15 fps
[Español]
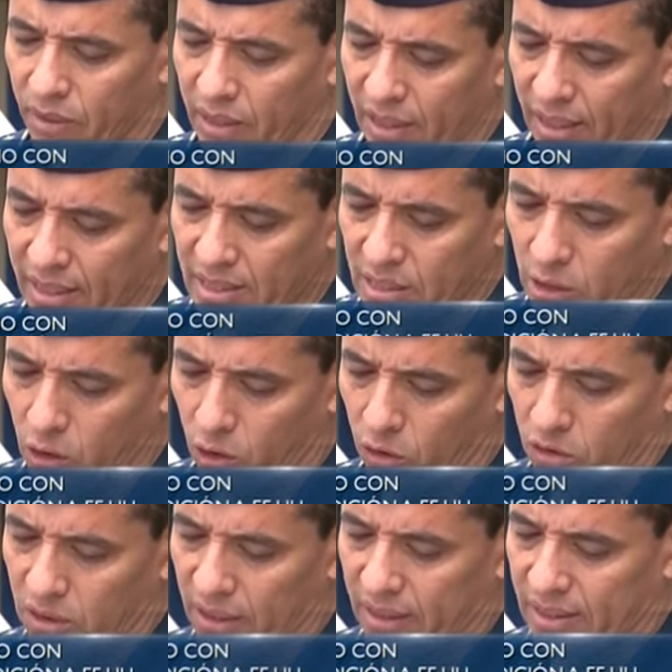
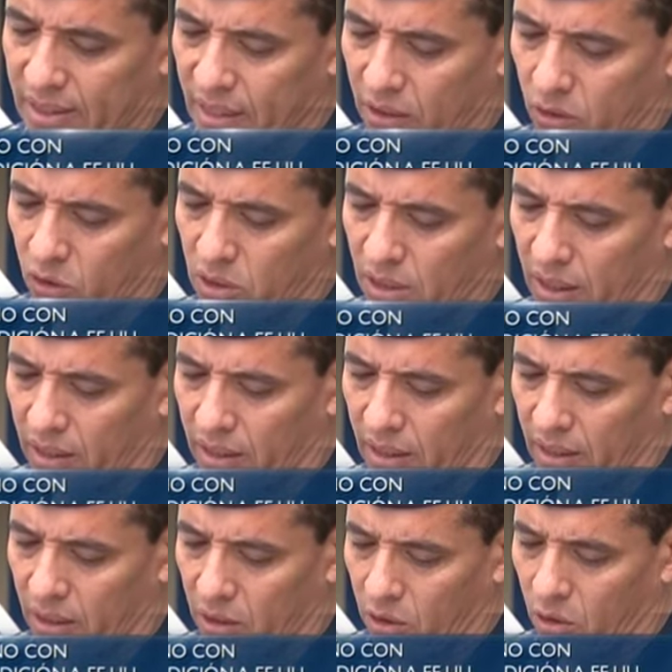
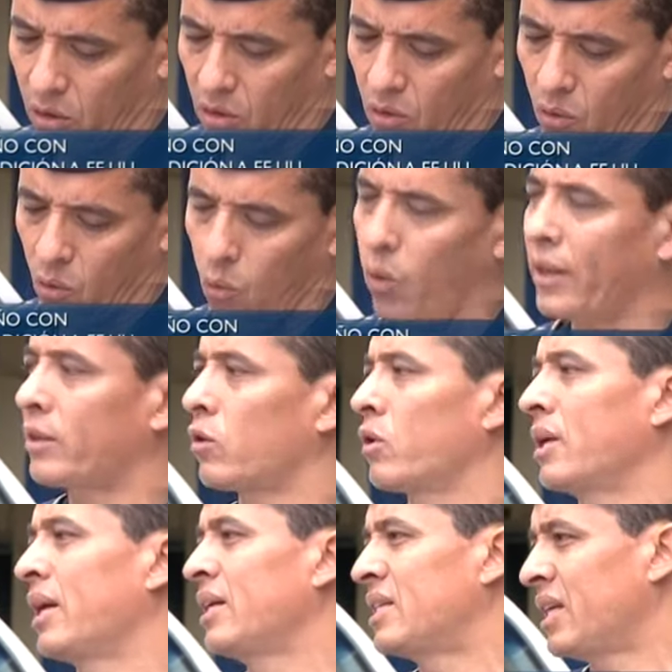
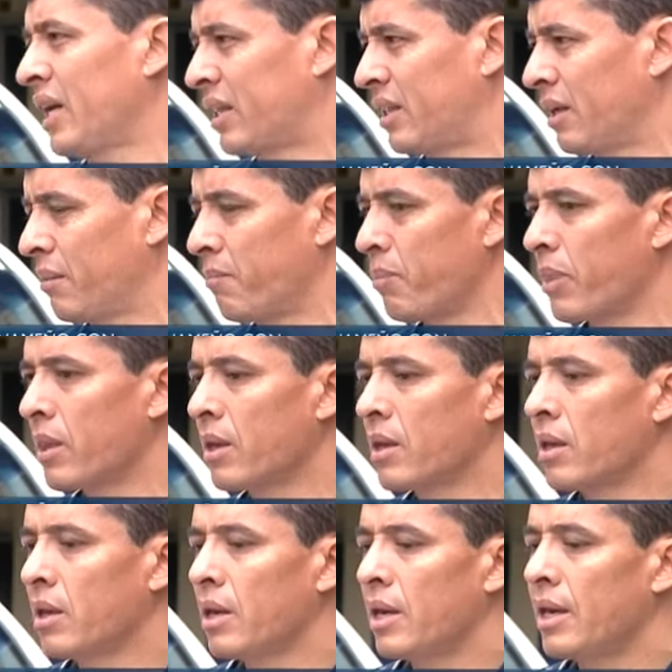3-707-417.
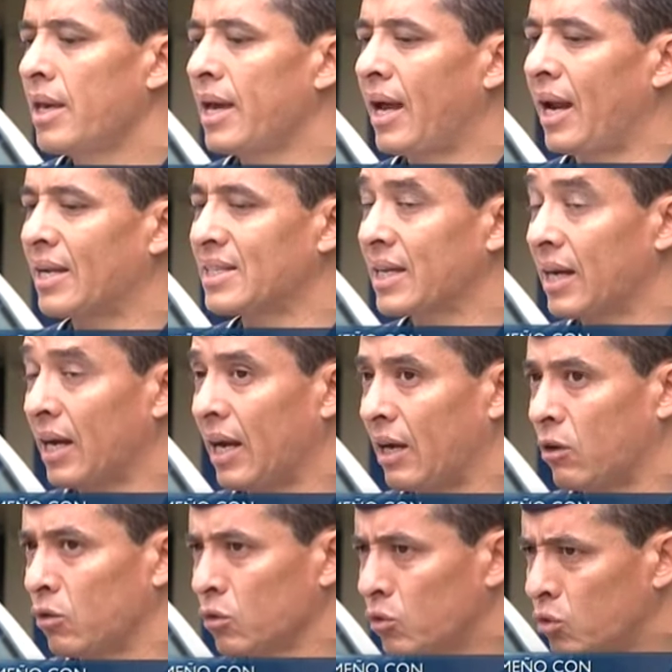Y al hacer
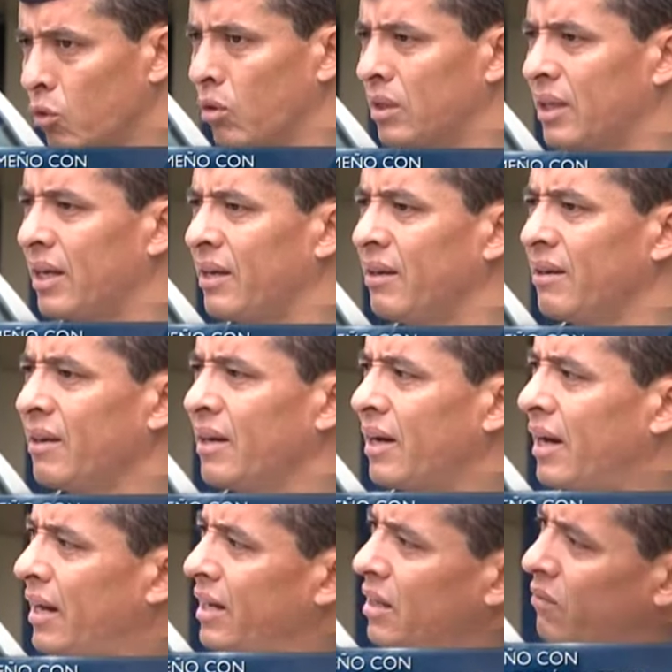la consulta
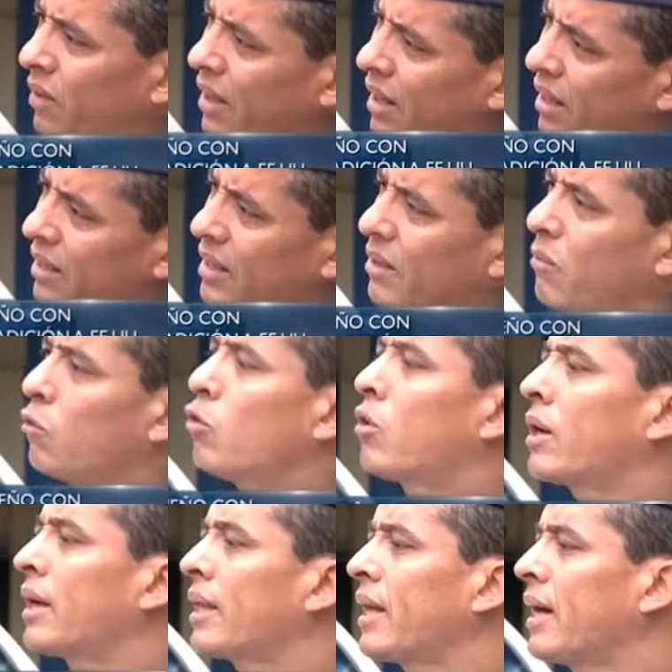a nivel de
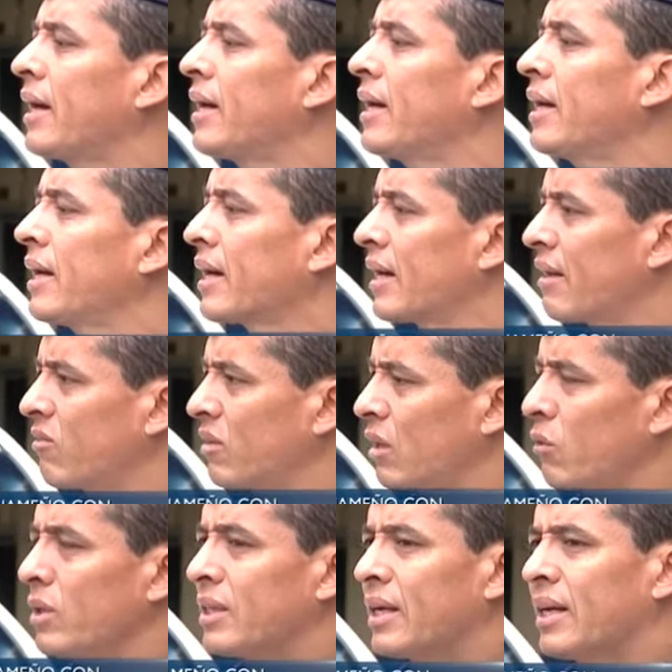búsqueda,
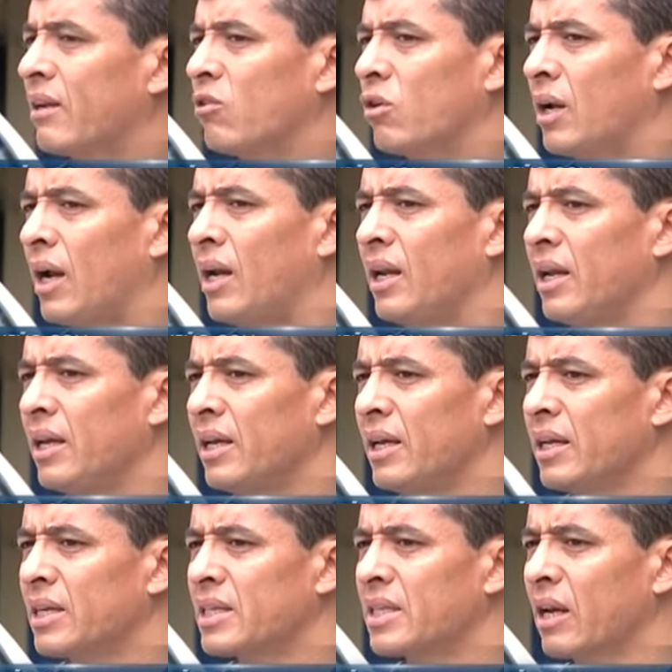rastreo internacional,
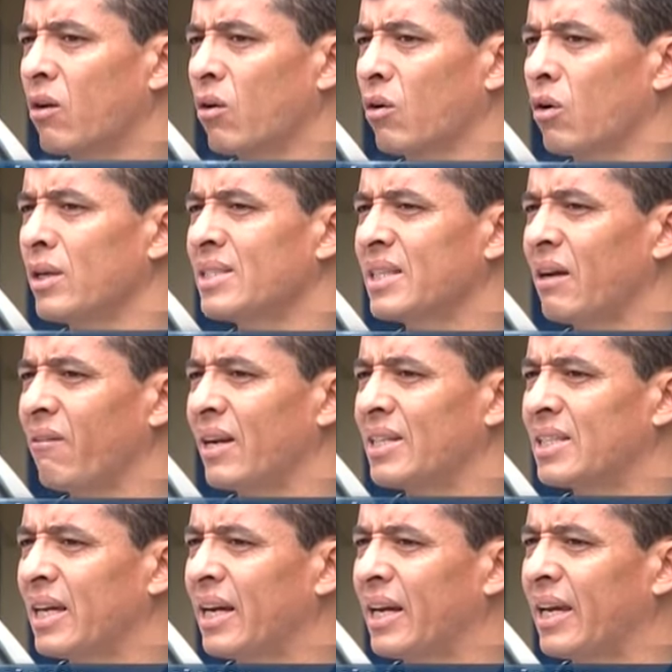se logró
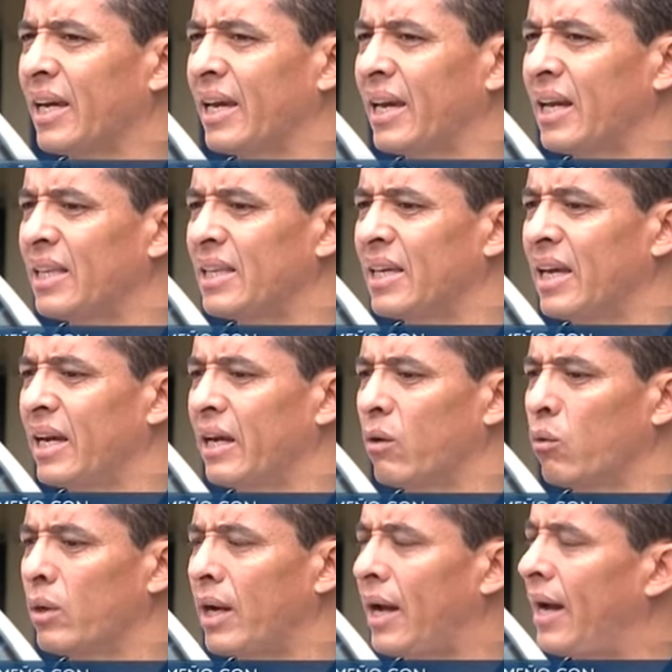establecer que él tiene
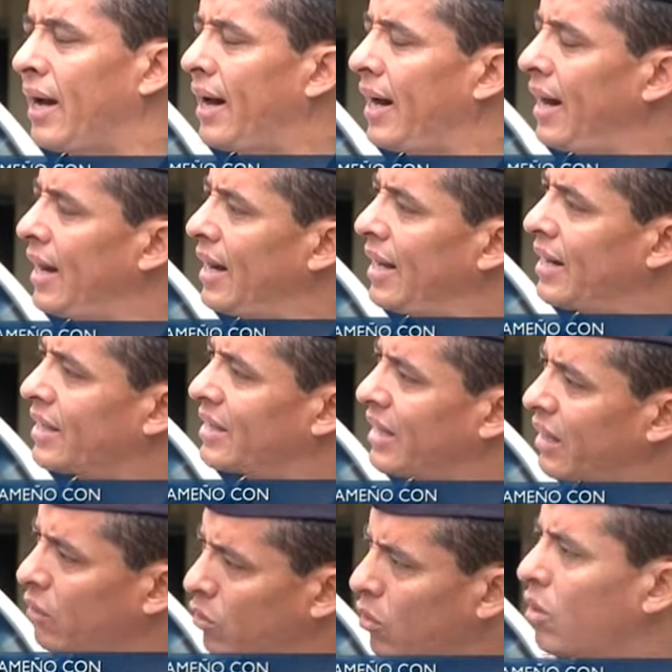una
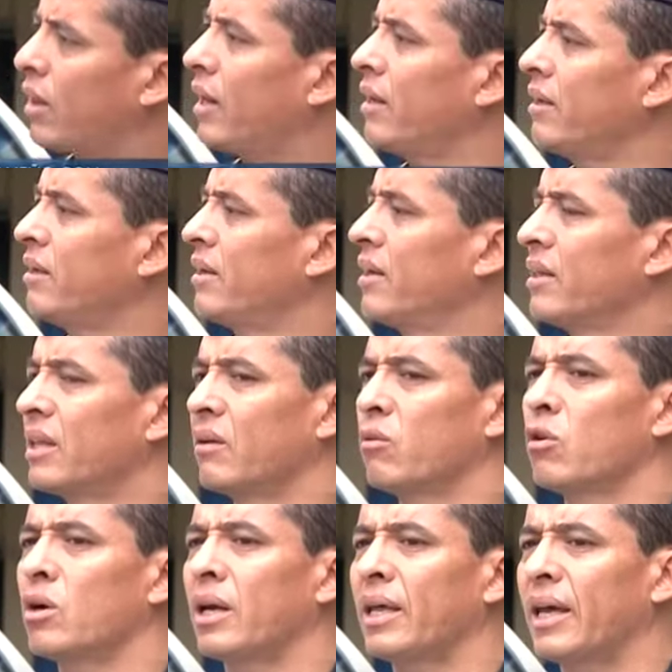alerta roja de
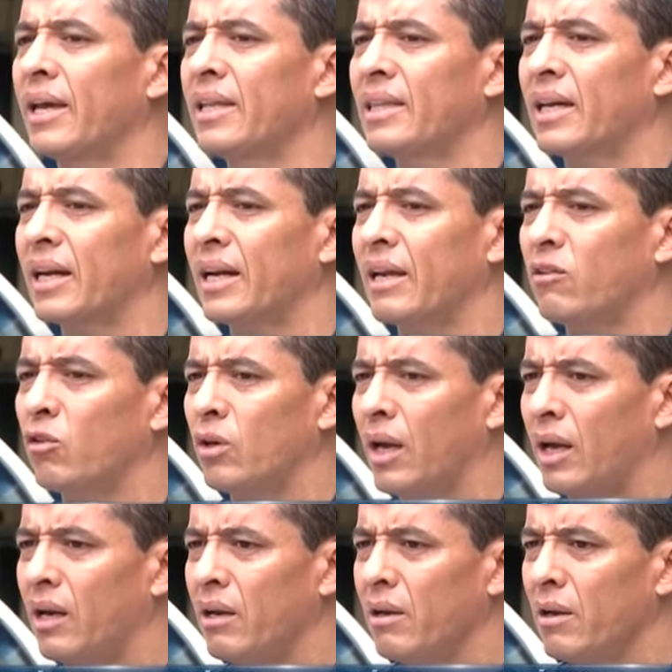búsqueda
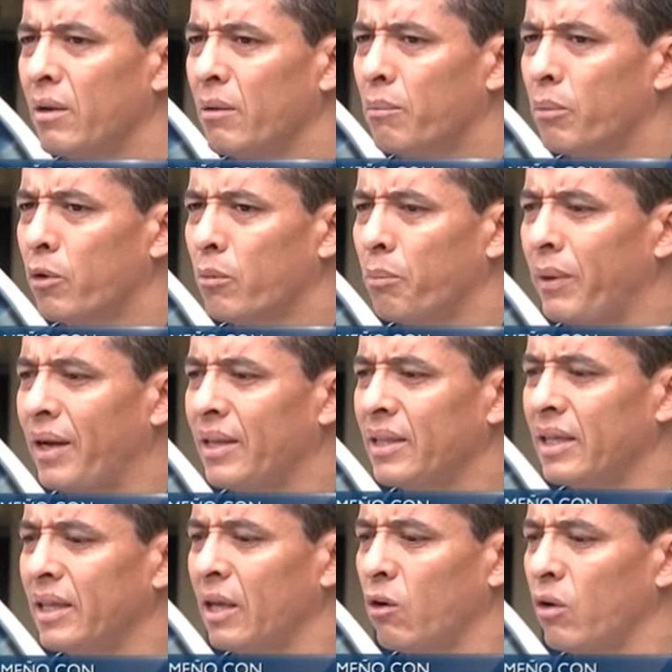internacional por
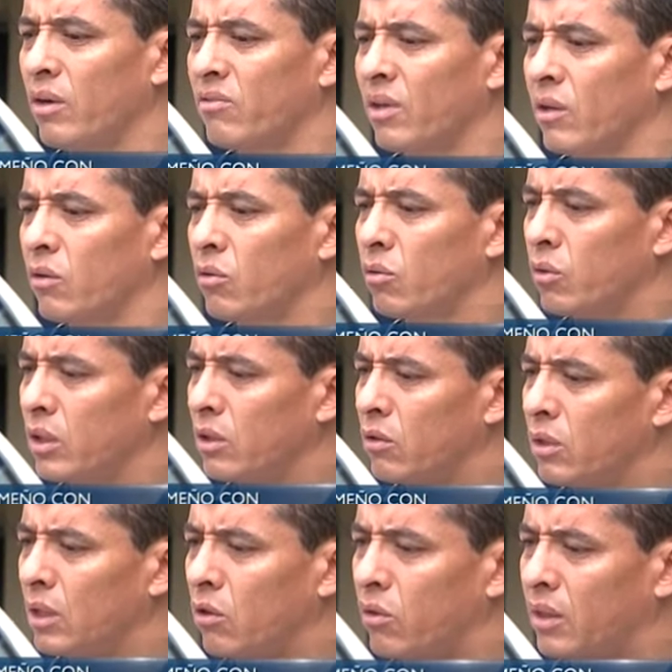parte de los Estados
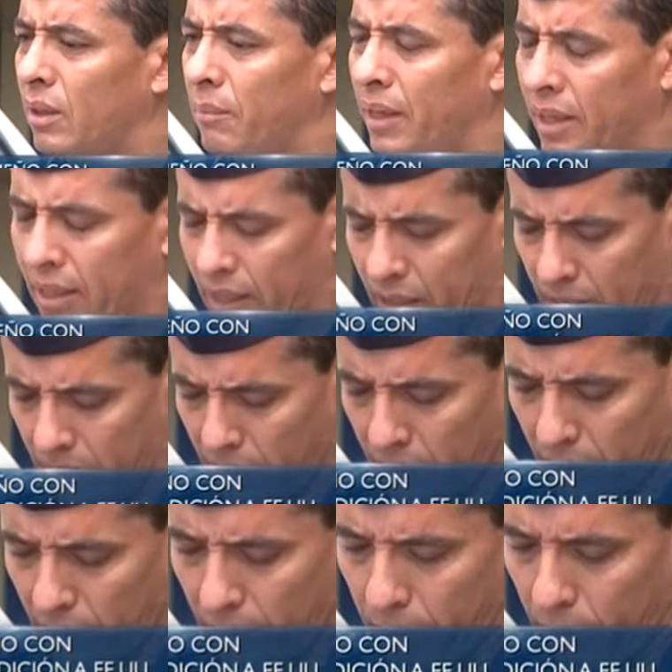Unidos de Norteamérica,
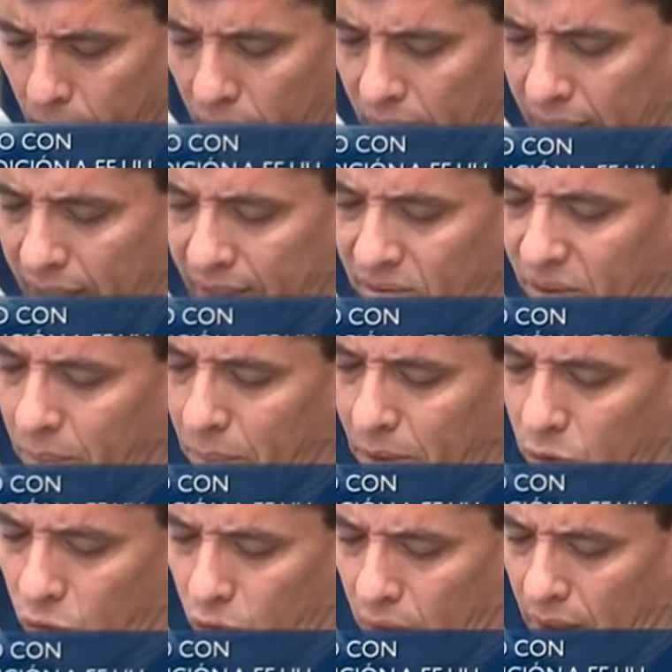porque esta
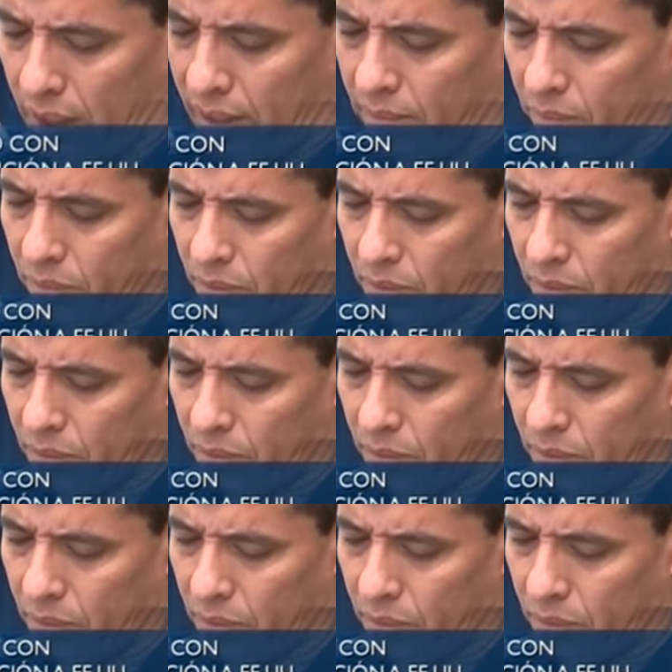persona